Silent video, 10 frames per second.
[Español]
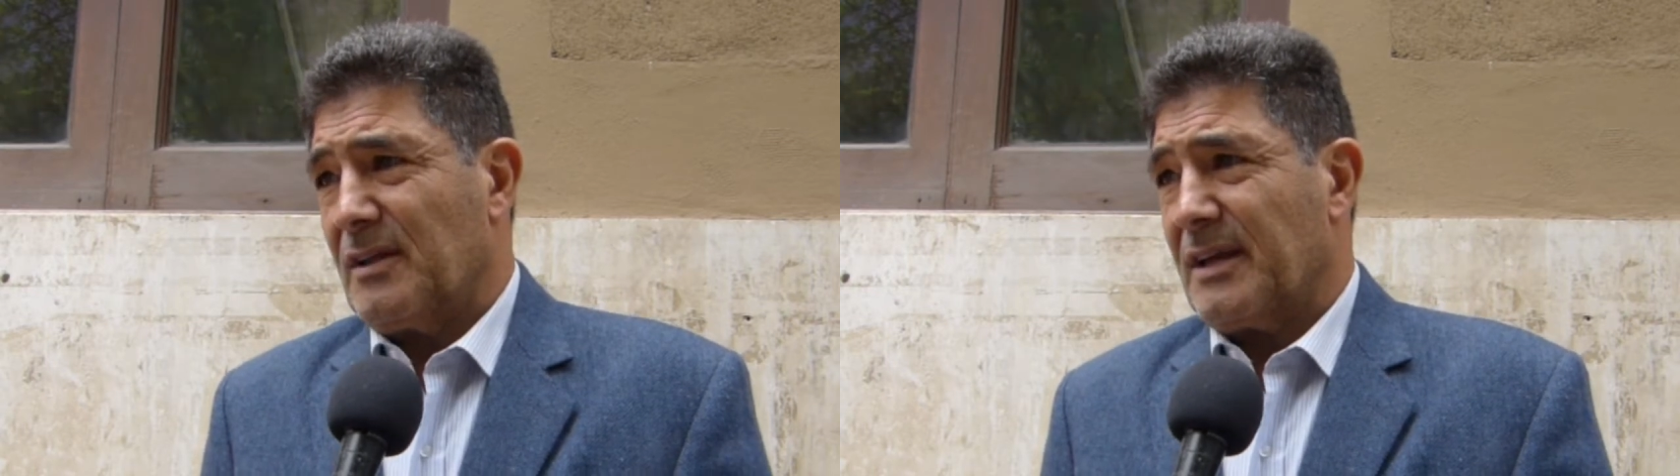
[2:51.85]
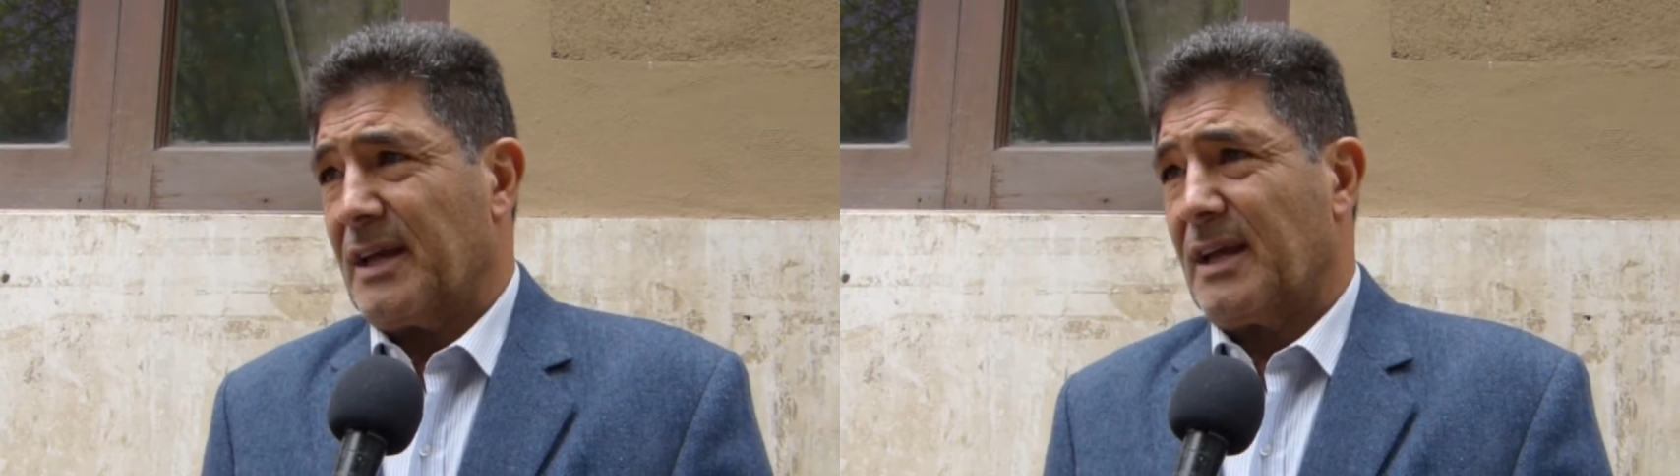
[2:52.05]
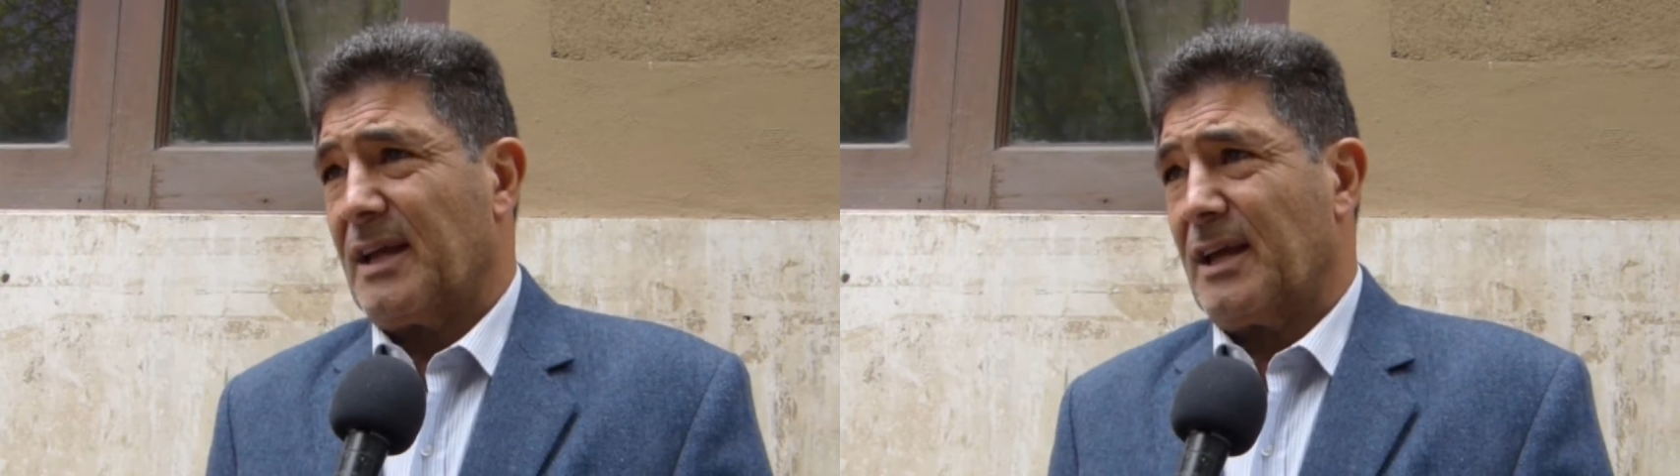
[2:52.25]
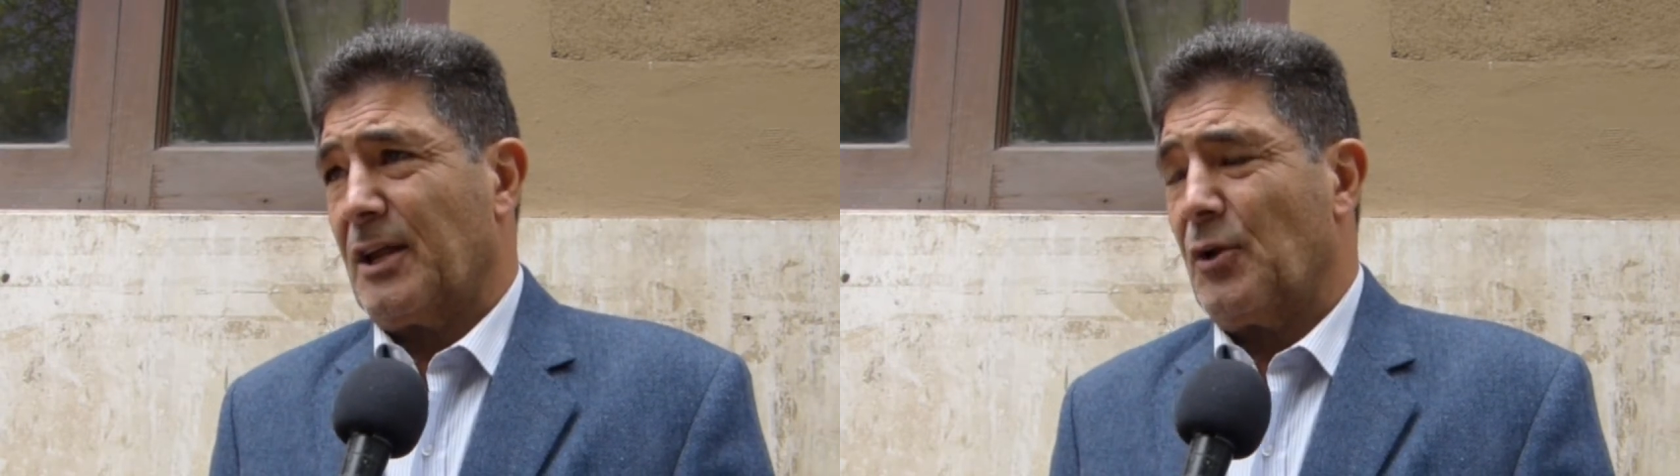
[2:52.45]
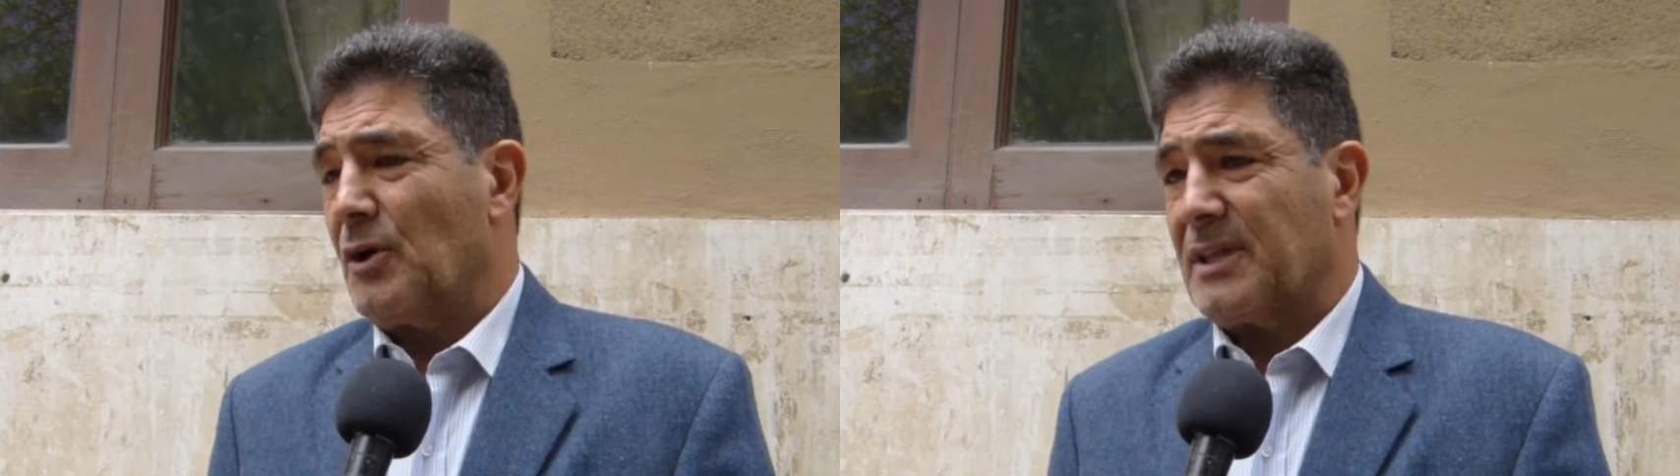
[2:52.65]

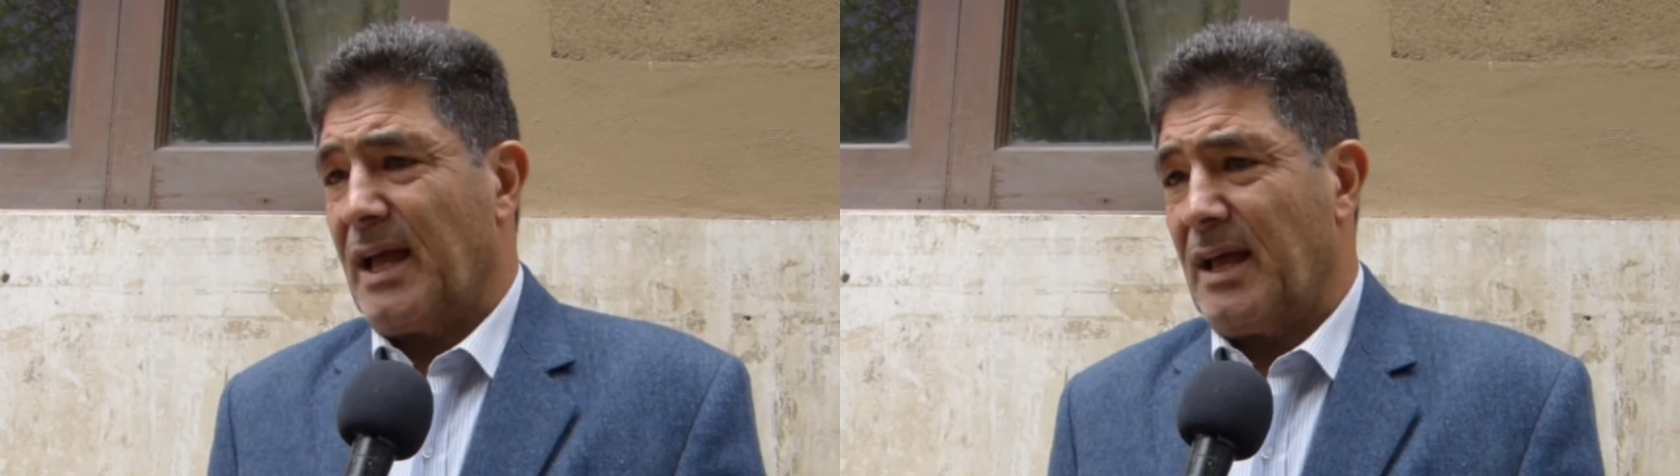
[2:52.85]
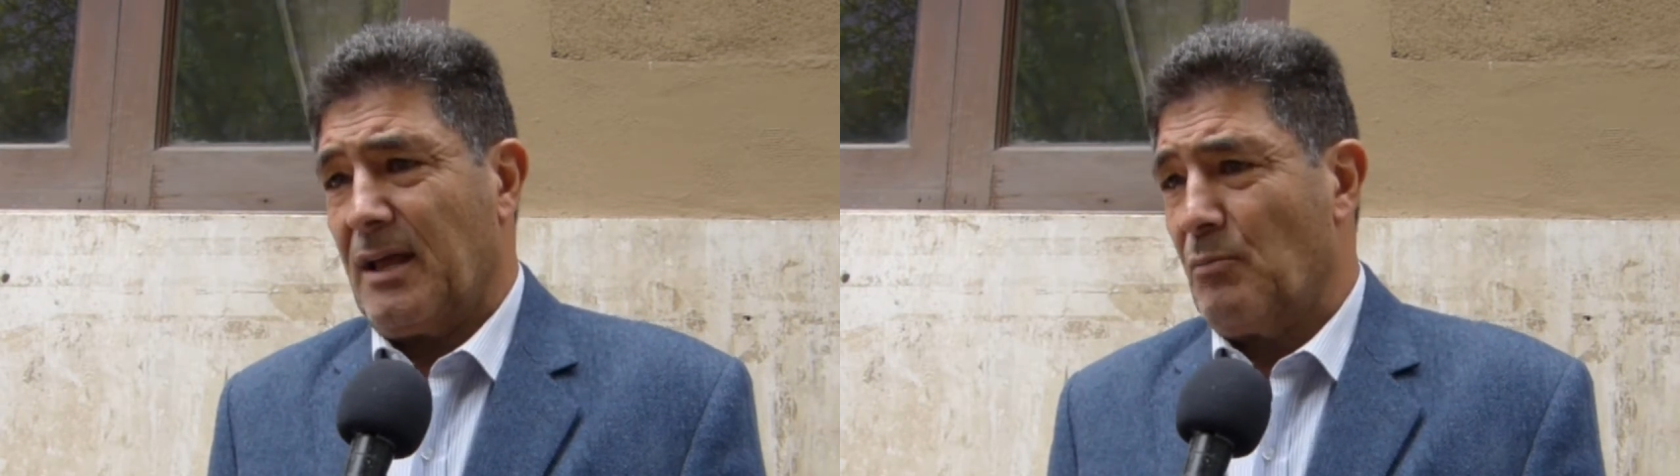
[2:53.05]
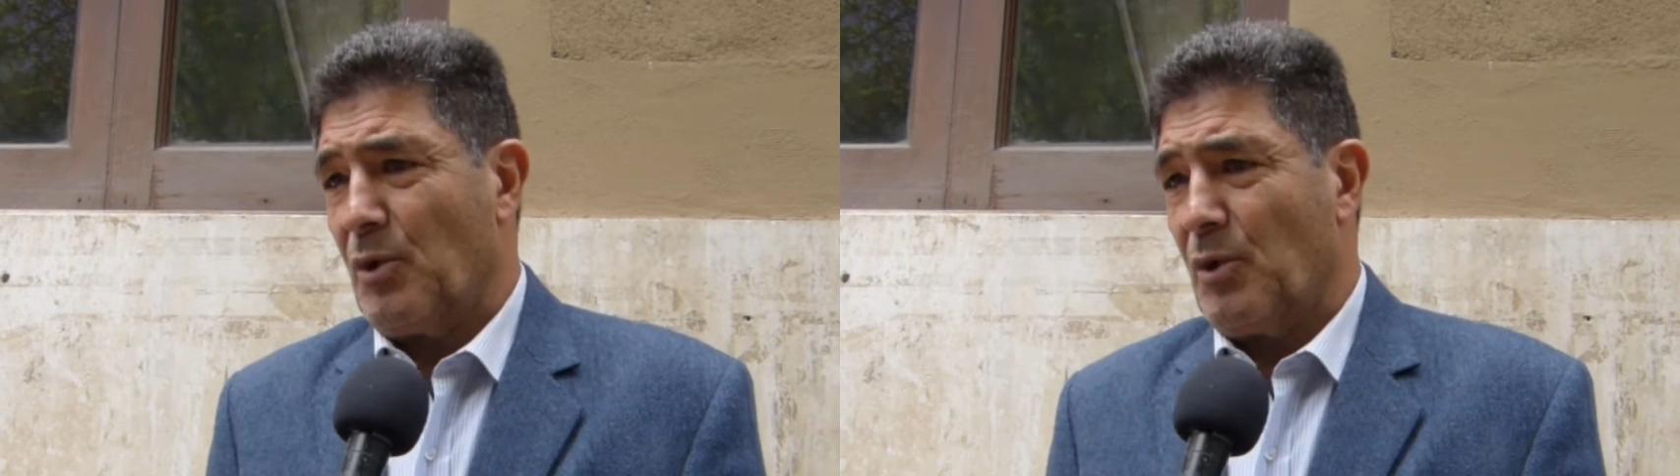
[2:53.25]
eh, no está en